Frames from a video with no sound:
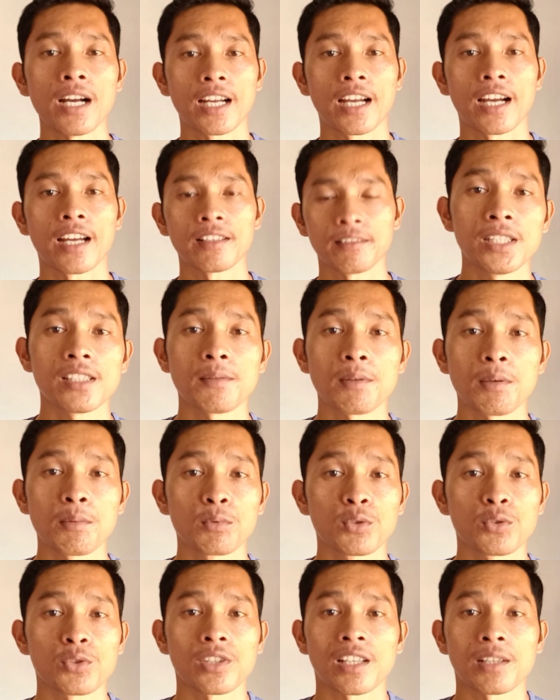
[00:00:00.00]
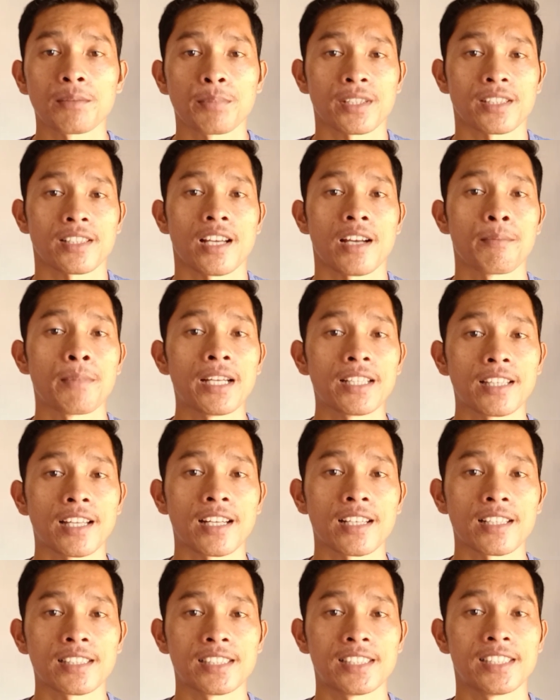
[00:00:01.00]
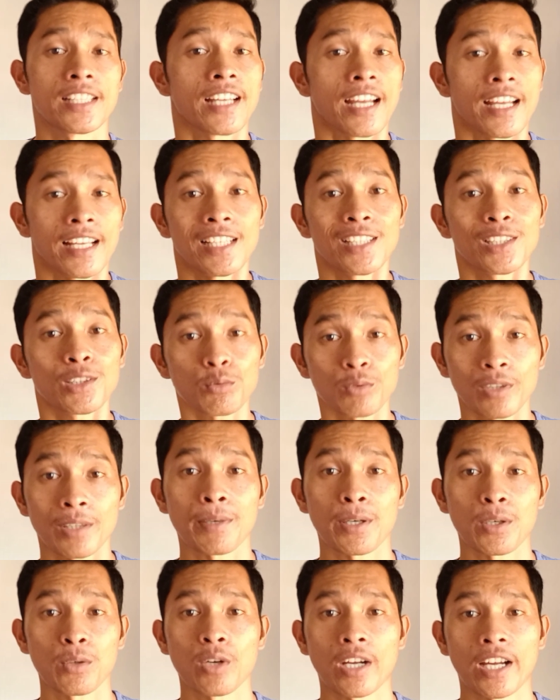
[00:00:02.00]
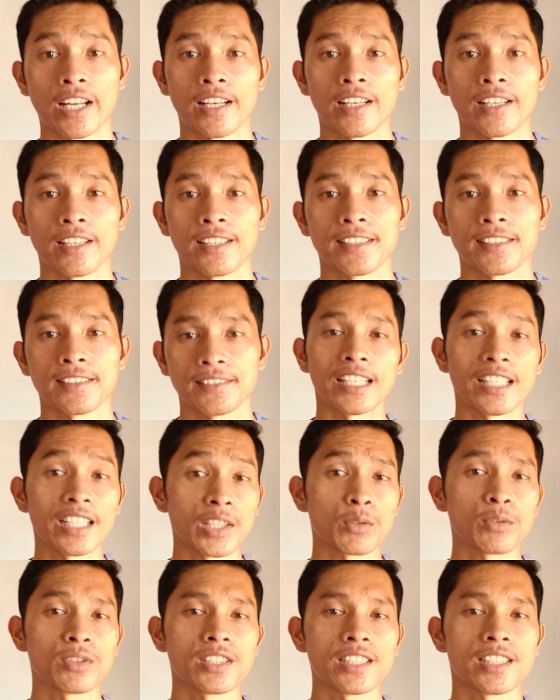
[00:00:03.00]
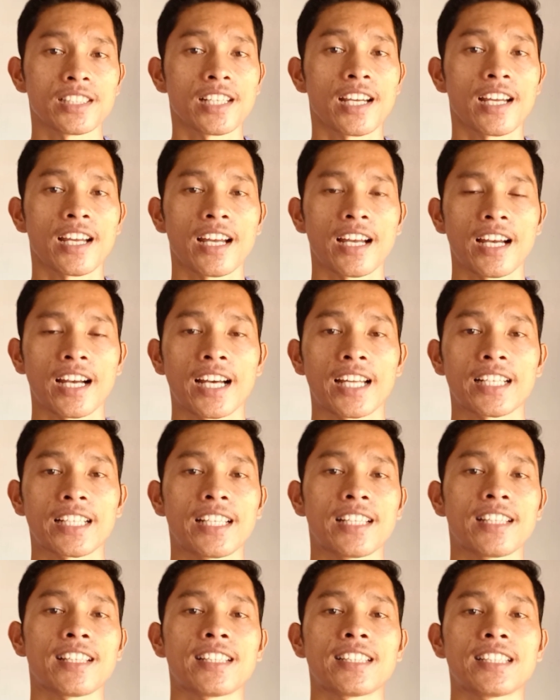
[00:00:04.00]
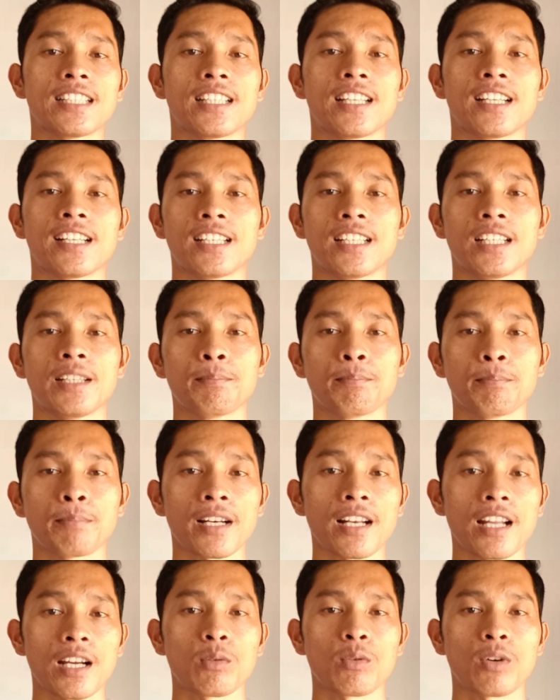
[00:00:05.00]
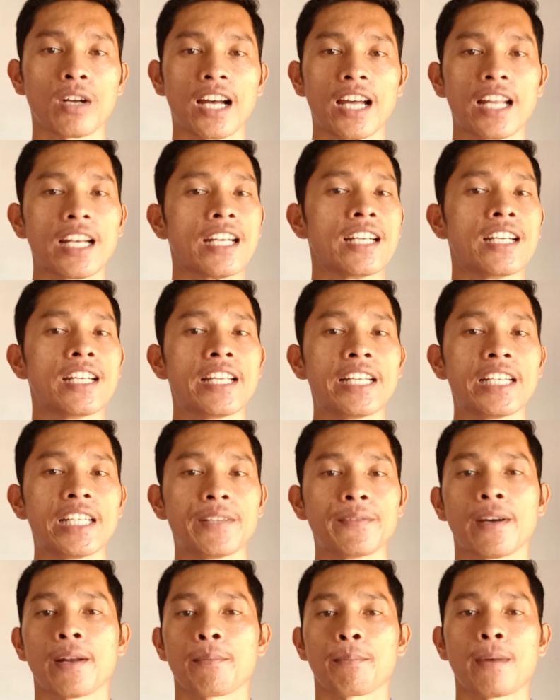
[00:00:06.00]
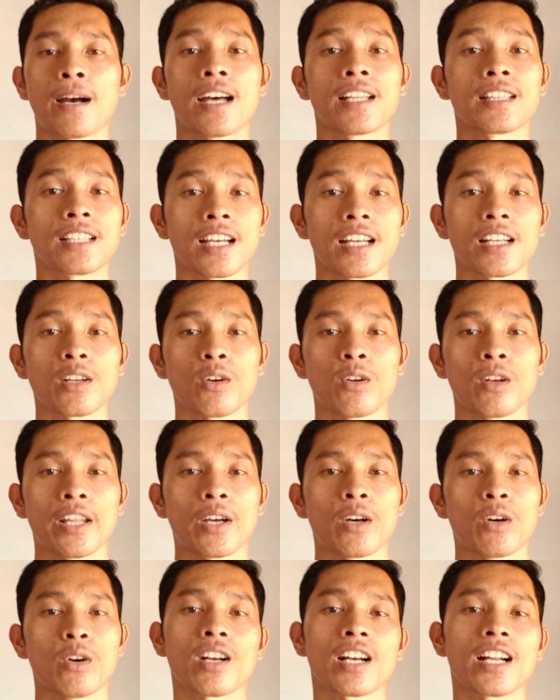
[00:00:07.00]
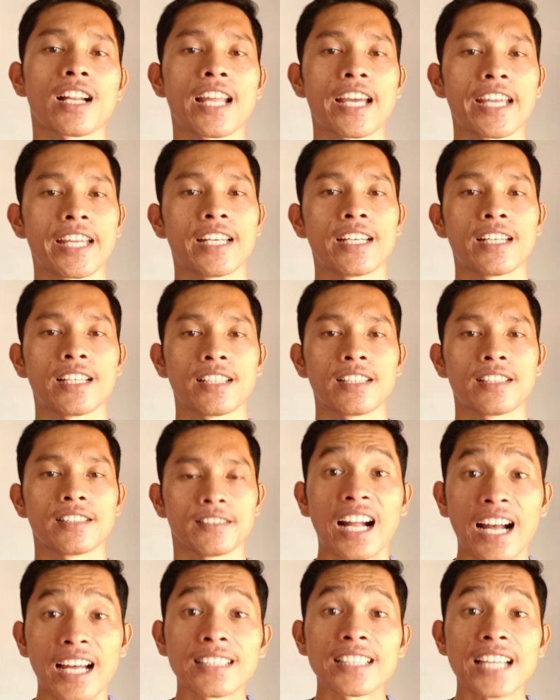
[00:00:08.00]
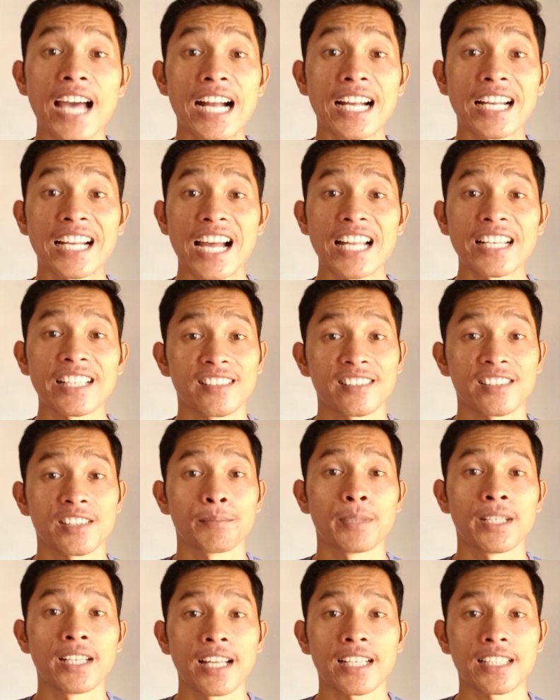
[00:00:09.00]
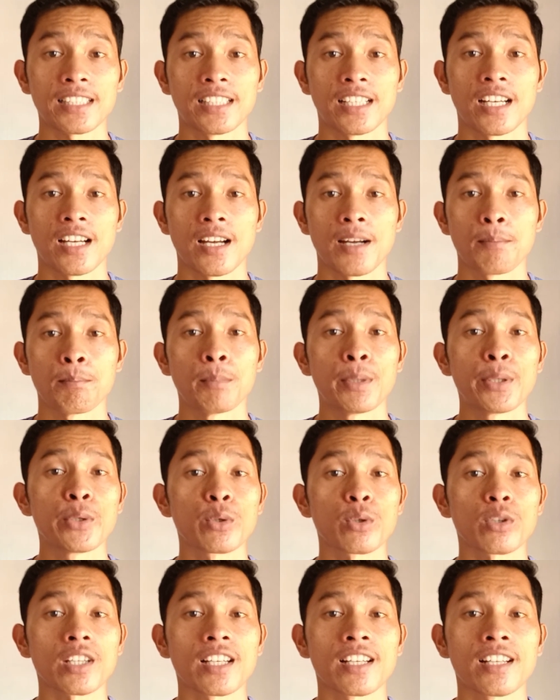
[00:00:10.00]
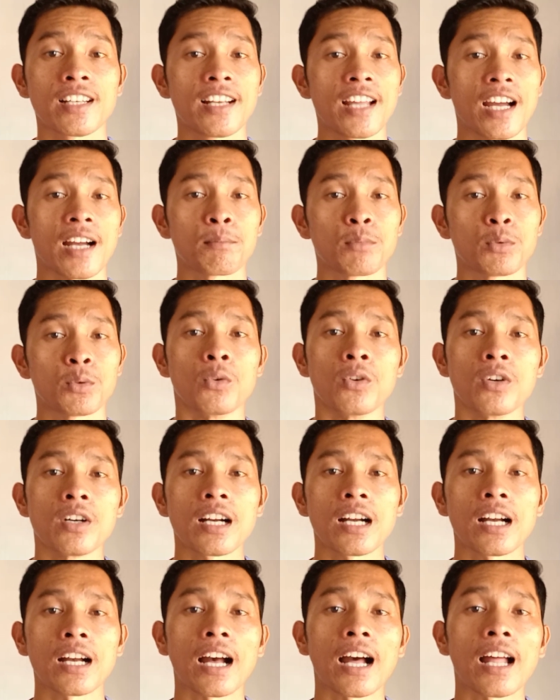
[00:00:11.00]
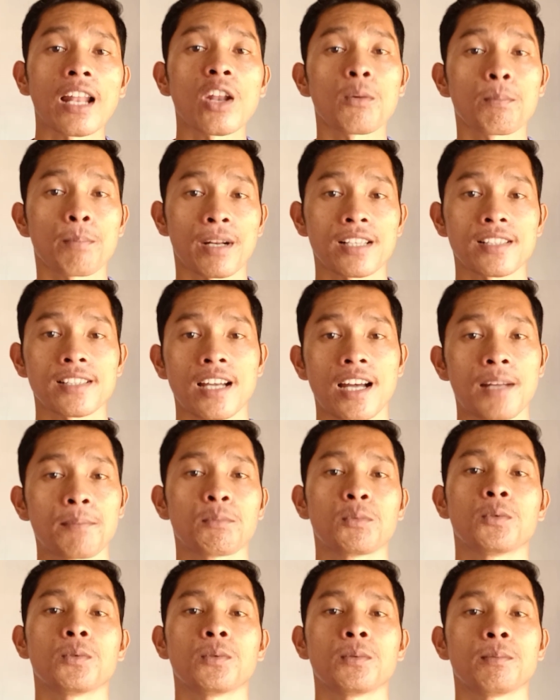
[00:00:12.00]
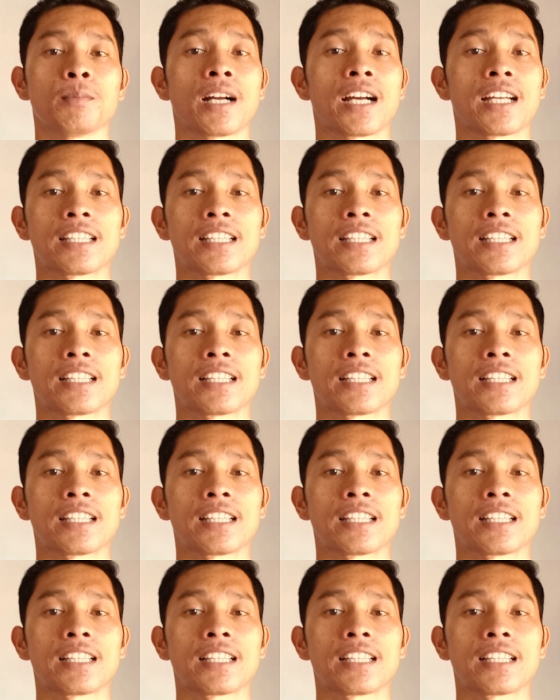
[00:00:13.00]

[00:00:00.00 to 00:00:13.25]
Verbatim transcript: bahkan bisa memutuskan persahabatan jika itu diperlukan. Ini kuncinya agar kita tidak diperlakukan dan dimanfaatkan oleh orang lain. Katakan yang sebenarnya menurut kehendakmu. Kalau perasaanmu